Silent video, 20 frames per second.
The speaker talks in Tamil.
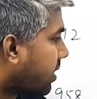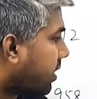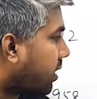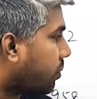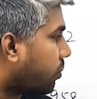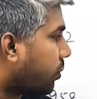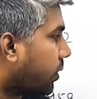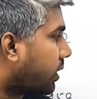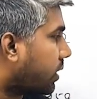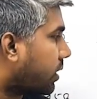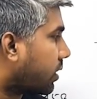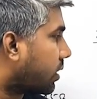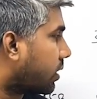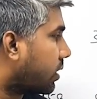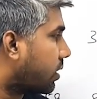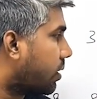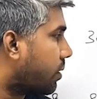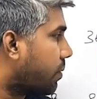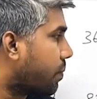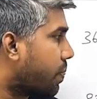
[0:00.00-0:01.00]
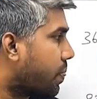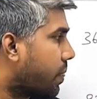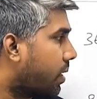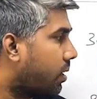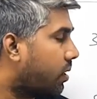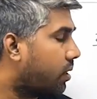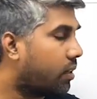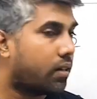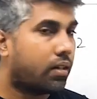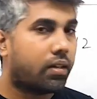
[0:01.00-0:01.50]
ஆகிட்டே போயிட்டுருக்கு
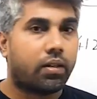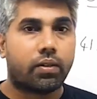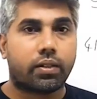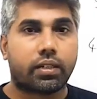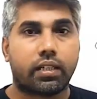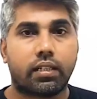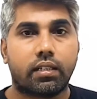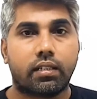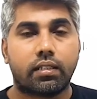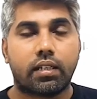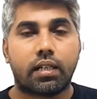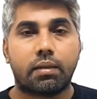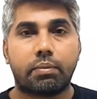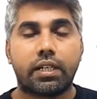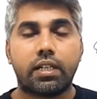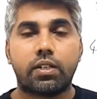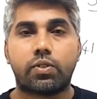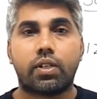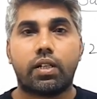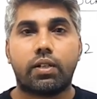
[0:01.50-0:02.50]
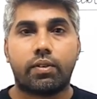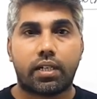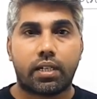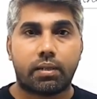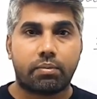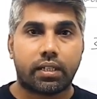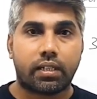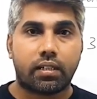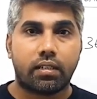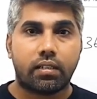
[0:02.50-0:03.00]
ஓகே நான் இப்போ என்ன சொல்ல வரேன்
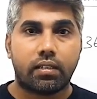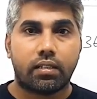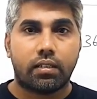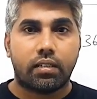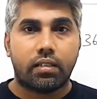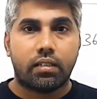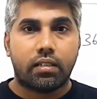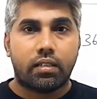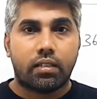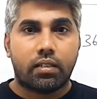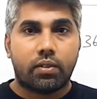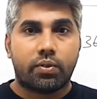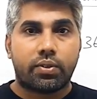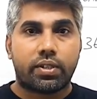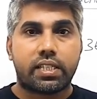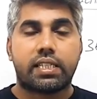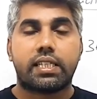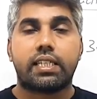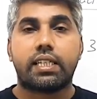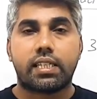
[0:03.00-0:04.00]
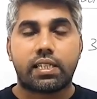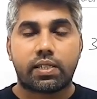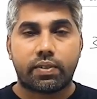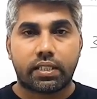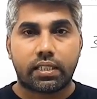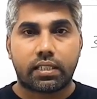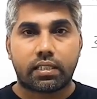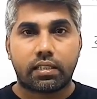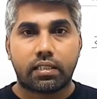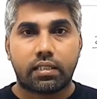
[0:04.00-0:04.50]
அப்படின்னா ஒரு சீரியஸ்
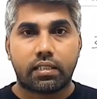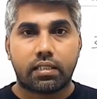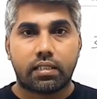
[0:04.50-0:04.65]
வந்துட்டு